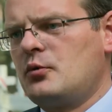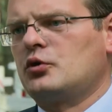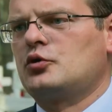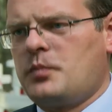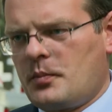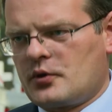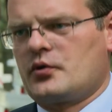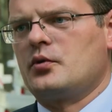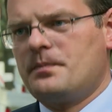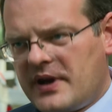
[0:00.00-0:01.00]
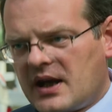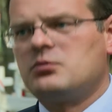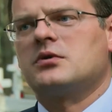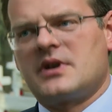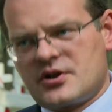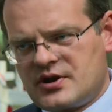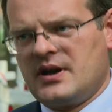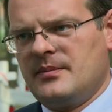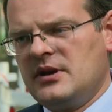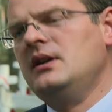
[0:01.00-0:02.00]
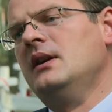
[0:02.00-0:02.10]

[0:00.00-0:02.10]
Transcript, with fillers: było tu po prostu piekło na ziemi.